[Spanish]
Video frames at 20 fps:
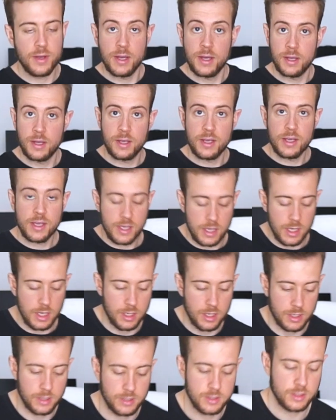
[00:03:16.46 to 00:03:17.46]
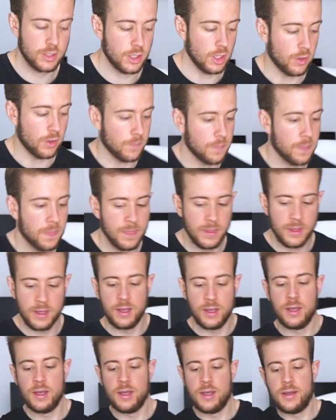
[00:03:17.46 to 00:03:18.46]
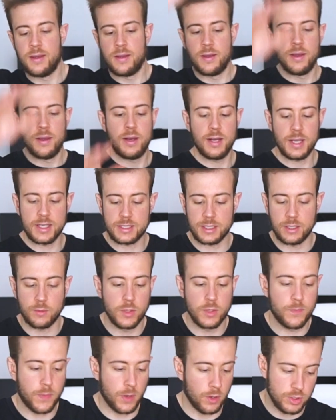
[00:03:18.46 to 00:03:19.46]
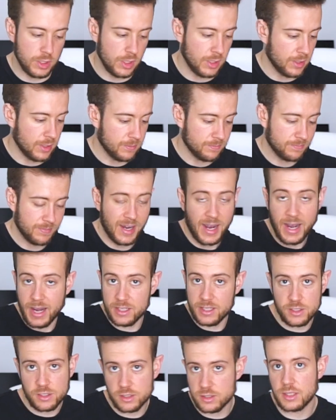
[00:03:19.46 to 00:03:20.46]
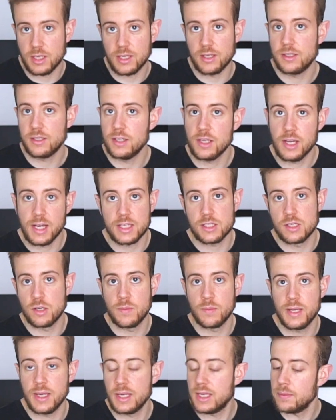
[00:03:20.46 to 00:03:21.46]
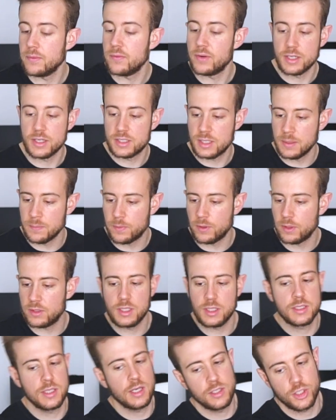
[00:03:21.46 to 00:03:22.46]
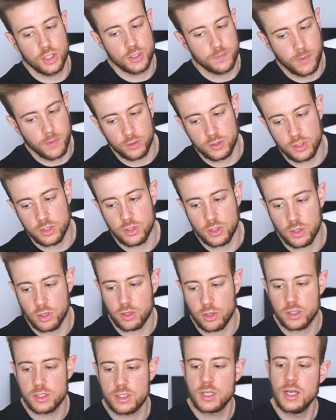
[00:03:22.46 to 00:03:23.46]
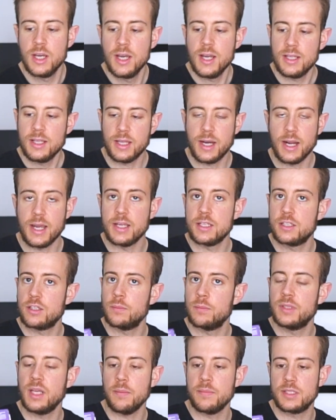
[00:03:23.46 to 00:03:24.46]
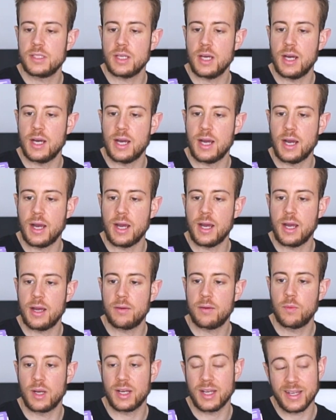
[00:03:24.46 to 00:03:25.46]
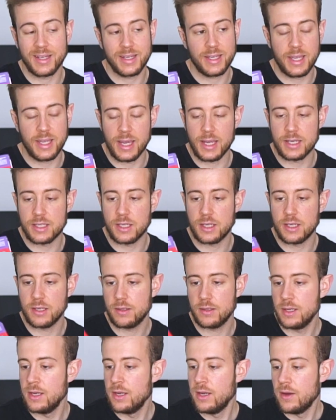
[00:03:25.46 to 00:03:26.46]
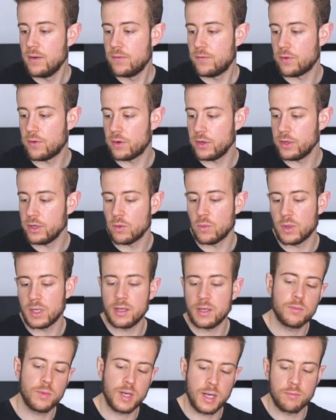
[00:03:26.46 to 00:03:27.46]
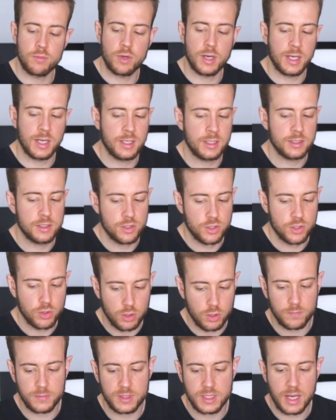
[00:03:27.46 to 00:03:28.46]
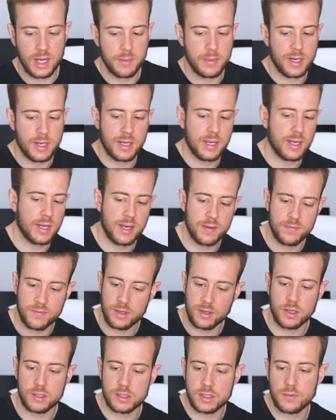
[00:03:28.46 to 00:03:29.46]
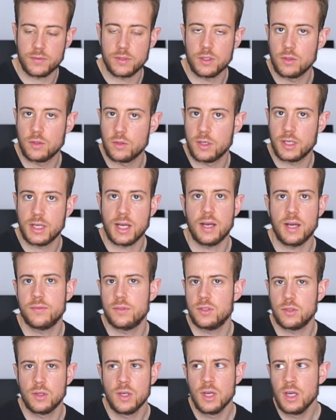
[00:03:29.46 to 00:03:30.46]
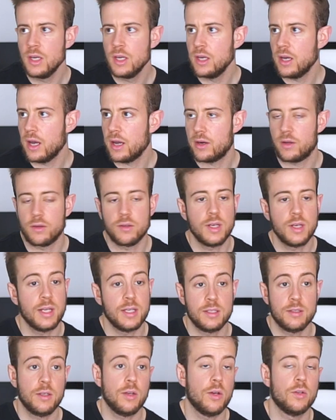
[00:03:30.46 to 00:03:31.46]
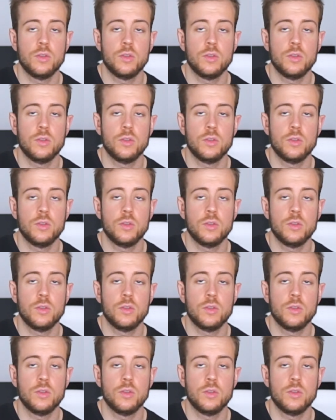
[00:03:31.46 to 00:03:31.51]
lo siguiente. En definición, es importante, o al menos a mí me lo parece, el utilizar alimentos que quizás eh, no sean muy densos calóricamente hablando, pero que nos permitan meter mucho volumen de comida por su poca densidad calórica. ¿Qué quiero decir con esto?